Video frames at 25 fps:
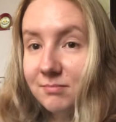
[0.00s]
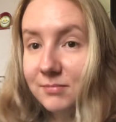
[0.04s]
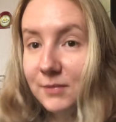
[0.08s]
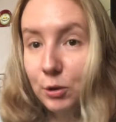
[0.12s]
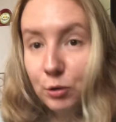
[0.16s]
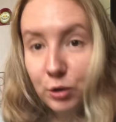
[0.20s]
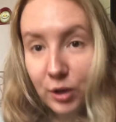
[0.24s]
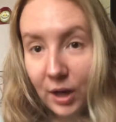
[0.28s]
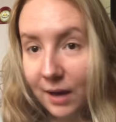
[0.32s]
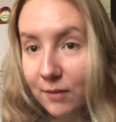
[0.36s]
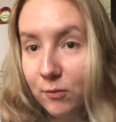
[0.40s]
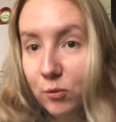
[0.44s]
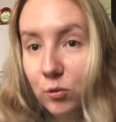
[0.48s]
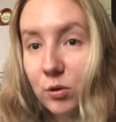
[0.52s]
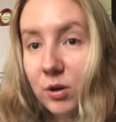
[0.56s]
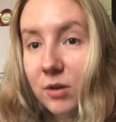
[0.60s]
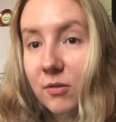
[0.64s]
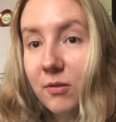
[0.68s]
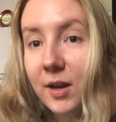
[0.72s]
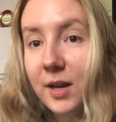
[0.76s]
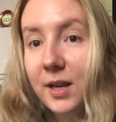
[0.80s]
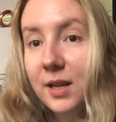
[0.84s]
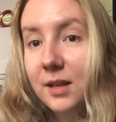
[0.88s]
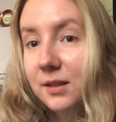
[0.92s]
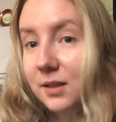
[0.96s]
ну, я его
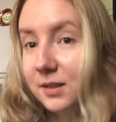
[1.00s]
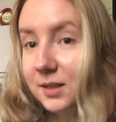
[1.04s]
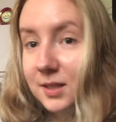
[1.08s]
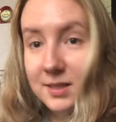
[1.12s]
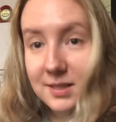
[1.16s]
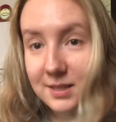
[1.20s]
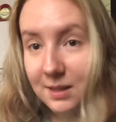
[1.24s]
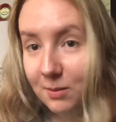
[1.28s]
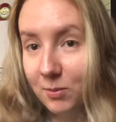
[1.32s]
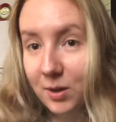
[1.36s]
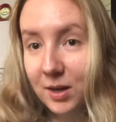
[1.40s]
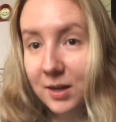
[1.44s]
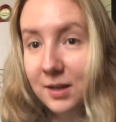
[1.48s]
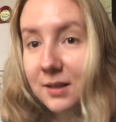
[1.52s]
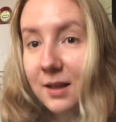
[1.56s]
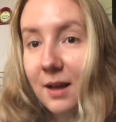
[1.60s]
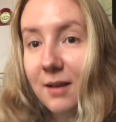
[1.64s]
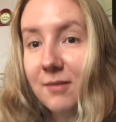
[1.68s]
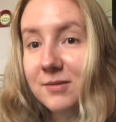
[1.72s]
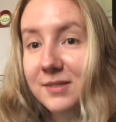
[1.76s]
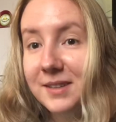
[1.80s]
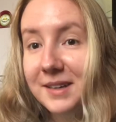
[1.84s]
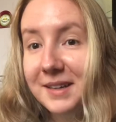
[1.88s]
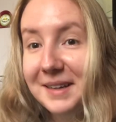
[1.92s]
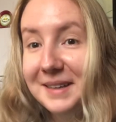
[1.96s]
уговорила, это самое
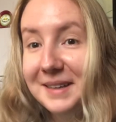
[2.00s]
главное.